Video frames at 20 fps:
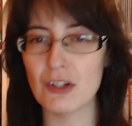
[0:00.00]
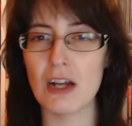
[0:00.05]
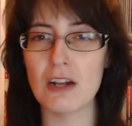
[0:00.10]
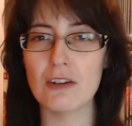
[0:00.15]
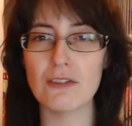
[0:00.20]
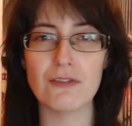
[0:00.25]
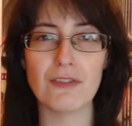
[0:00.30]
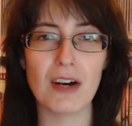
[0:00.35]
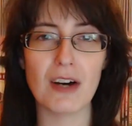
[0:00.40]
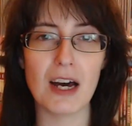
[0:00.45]

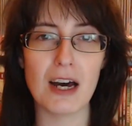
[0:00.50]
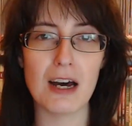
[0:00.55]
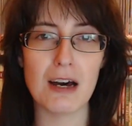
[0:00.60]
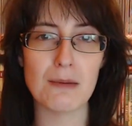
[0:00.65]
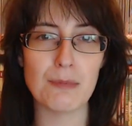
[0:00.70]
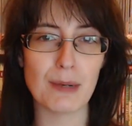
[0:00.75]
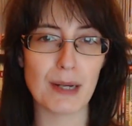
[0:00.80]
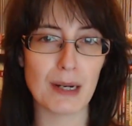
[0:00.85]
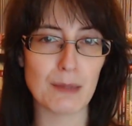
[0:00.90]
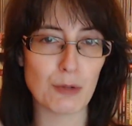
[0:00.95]

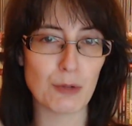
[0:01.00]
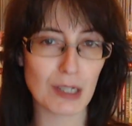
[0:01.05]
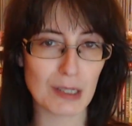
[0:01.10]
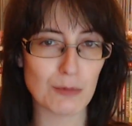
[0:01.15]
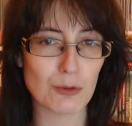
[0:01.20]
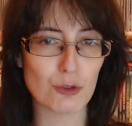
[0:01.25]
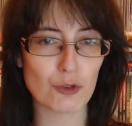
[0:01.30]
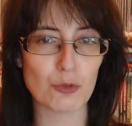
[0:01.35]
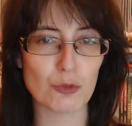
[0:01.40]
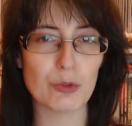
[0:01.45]
Alpha, para
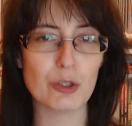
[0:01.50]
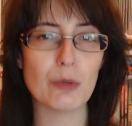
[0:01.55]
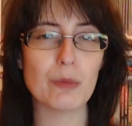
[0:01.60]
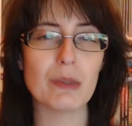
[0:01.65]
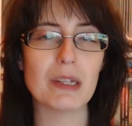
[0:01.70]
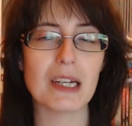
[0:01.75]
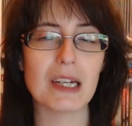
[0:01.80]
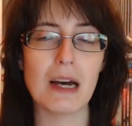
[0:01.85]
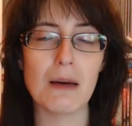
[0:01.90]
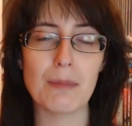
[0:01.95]
Pokémon Rubí
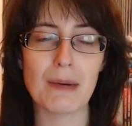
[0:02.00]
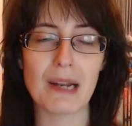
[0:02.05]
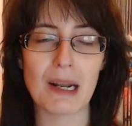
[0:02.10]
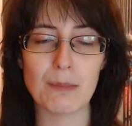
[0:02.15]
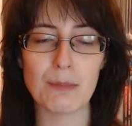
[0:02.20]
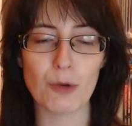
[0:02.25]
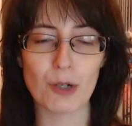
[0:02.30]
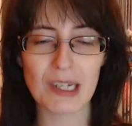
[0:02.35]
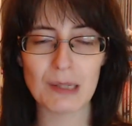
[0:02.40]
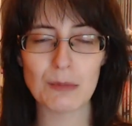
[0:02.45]
Omega,
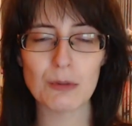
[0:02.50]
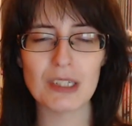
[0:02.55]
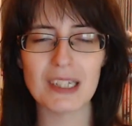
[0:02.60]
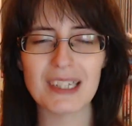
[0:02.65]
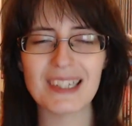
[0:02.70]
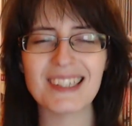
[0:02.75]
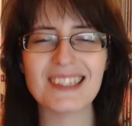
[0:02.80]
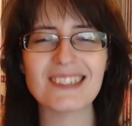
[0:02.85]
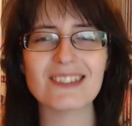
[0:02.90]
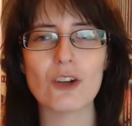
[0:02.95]
para Pokémon
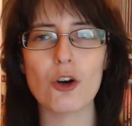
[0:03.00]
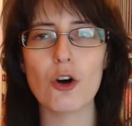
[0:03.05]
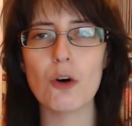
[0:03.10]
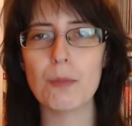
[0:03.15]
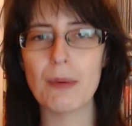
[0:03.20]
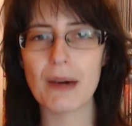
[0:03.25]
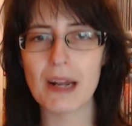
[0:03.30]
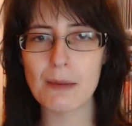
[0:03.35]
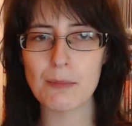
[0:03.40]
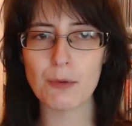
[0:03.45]
X
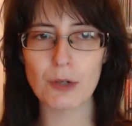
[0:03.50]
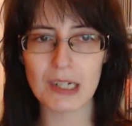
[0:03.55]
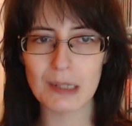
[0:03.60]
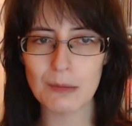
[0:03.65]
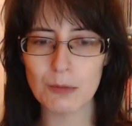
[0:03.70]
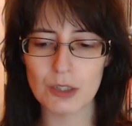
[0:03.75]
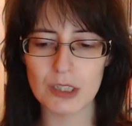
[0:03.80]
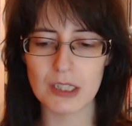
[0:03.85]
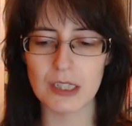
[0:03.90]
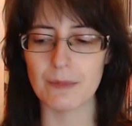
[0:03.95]
o para
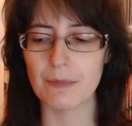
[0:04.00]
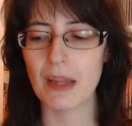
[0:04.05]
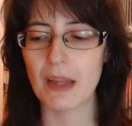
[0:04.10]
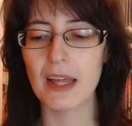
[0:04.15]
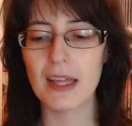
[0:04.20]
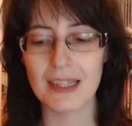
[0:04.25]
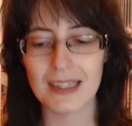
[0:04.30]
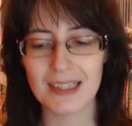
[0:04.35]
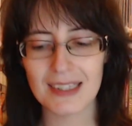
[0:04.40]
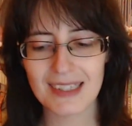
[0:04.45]
Pokémon Y.
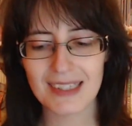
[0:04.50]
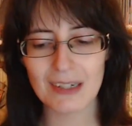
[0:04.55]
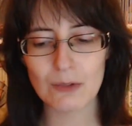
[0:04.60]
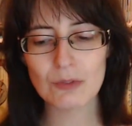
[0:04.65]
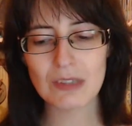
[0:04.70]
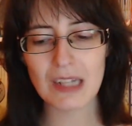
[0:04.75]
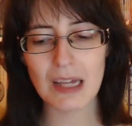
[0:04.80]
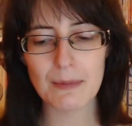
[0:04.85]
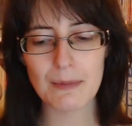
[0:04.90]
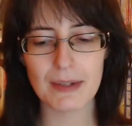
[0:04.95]
Y que
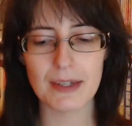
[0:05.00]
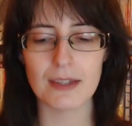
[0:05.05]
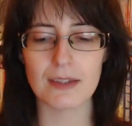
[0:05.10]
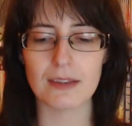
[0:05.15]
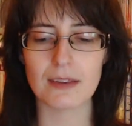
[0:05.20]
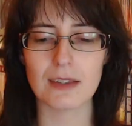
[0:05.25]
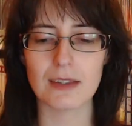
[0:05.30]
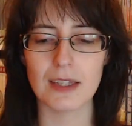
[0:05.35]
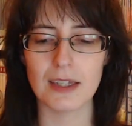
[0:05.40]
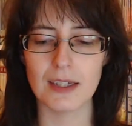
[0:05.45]
una
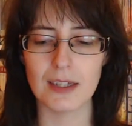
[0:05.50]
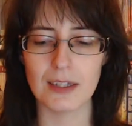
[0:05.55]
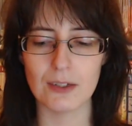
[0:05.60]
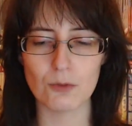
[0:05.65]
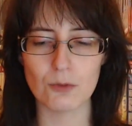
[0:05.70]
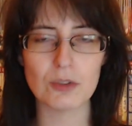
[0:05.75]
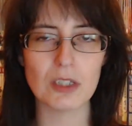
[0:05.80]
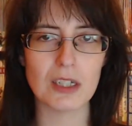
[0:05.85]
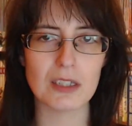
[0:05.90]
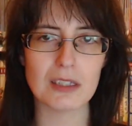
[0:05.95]
vez
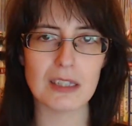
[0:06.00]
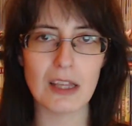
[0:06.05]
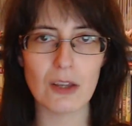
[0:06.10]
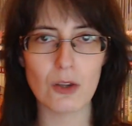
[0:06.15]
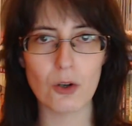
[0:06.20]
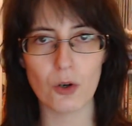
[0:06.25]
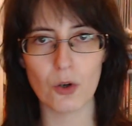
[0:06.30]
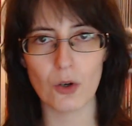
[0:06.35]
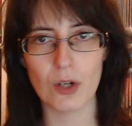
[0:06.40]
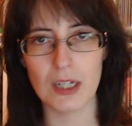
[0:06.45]
eh,
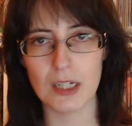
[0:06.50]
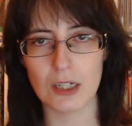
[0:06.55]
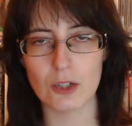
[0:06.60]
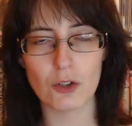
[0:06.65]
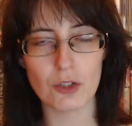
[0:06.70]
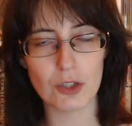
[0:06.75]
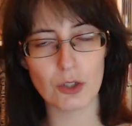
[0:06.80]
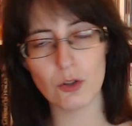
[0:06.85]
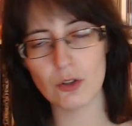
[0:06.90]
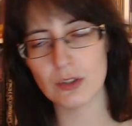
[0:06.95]
utilizado el
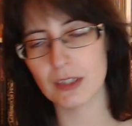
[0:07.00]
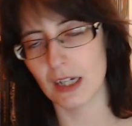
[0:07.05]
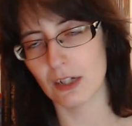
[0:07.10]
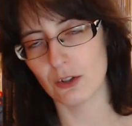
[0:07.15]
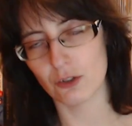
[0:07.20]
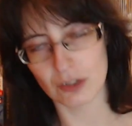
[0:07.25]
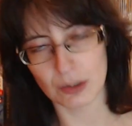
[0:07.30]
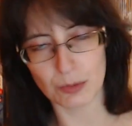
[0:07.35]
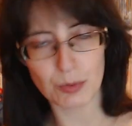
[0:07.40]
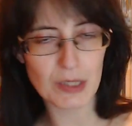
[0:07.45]
código ya
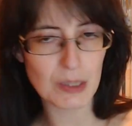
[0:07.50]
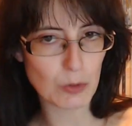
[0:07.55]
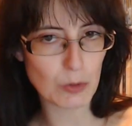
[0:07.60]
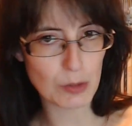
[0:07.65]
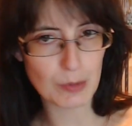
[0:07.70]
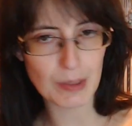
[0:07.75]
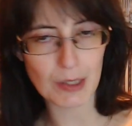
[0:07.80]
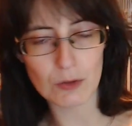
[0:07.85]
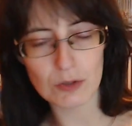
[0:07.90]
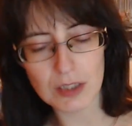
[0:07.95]
no se puede
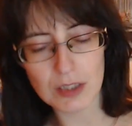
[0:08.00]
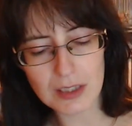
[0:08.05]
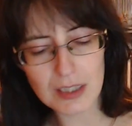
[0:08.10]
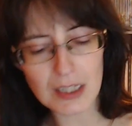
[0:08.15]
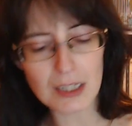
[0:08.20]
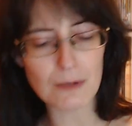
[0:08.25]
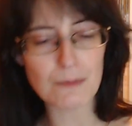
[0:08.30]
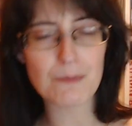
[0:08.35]
volver a utilizar